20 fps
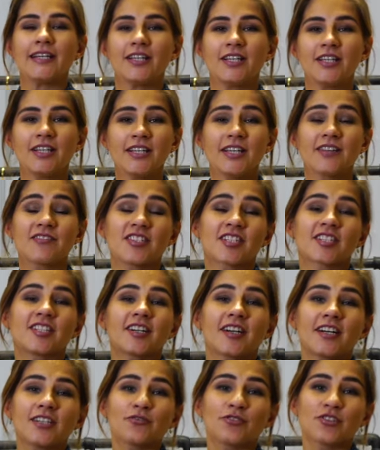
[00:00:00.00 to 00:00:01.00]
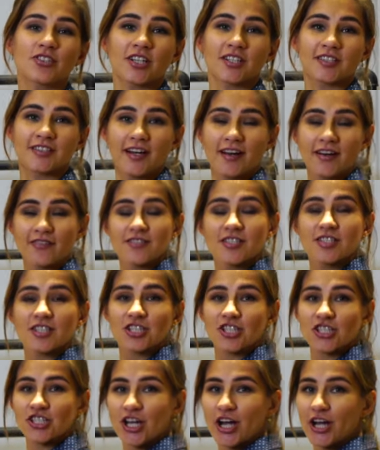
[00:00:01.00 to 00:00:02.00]
И я всегда радуюсь, когда
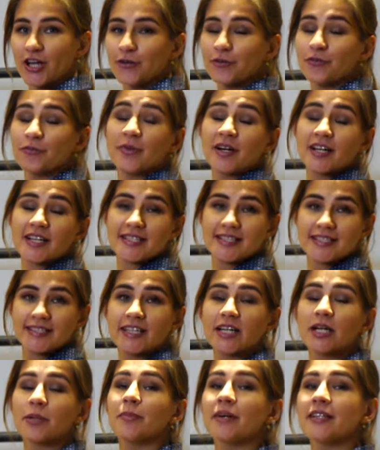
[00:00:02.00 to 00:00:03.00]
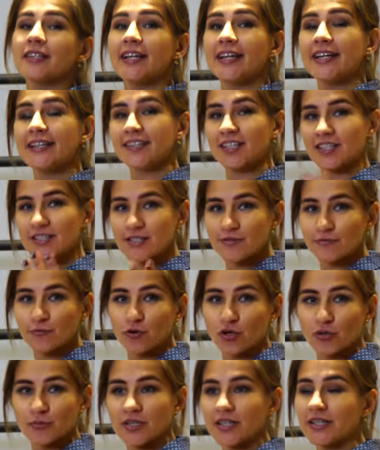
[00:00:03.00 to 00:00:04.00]
встречаю в магазинах
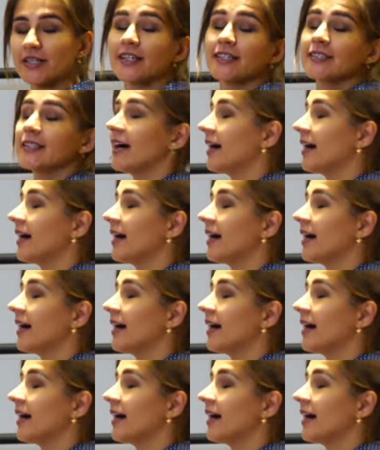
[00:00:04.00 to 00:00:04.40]
модели-трансформеры, когда